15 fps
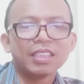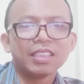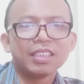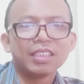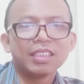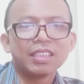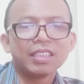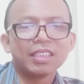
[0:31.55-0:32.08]

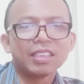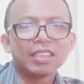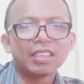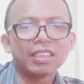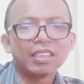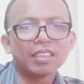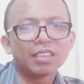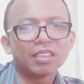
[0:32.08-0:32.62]
di
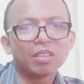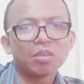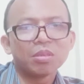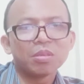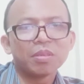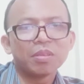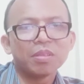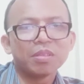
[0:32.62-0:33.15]

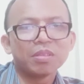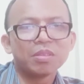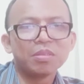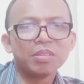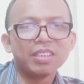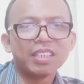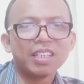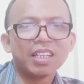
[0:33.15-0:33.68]
seluruh
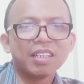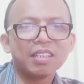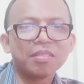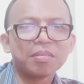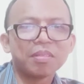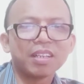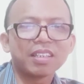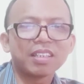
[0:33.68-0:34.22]
dunia
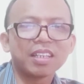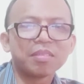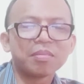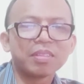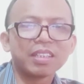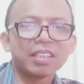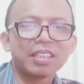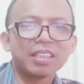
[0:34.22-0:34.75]
bahkan
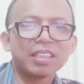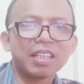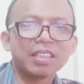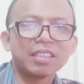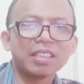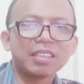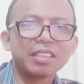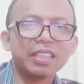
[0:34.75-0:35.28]
mungkin tidak
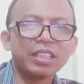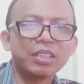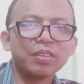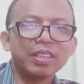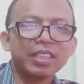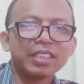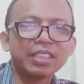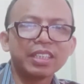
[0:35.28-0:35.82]
hanya di
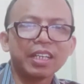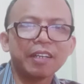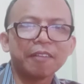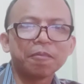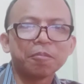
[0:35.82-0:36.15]
Indonesia